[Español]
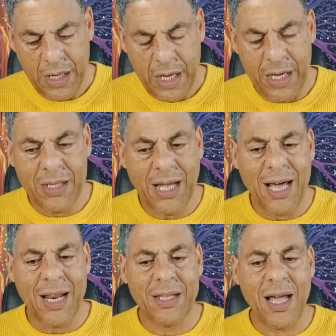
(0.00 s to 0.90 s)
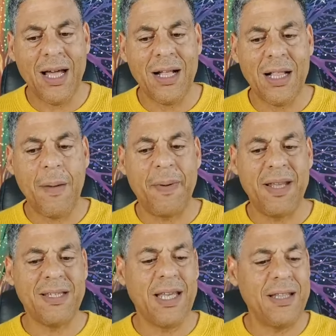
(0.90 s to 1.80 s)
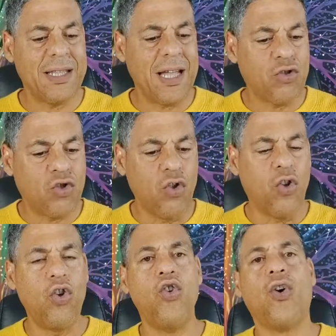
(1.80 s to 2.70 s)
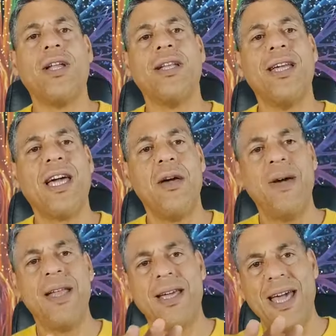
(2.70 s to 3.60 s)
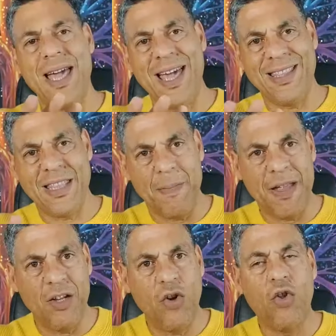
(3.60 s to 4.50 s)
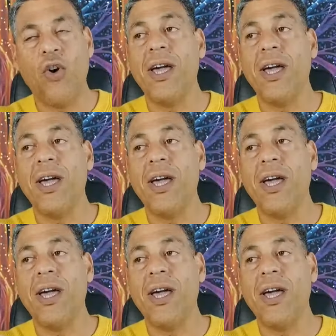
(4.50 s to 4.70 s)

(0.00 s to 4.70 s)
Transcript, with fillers: Esta carta representa todo lo que tiene que ver en este periodo,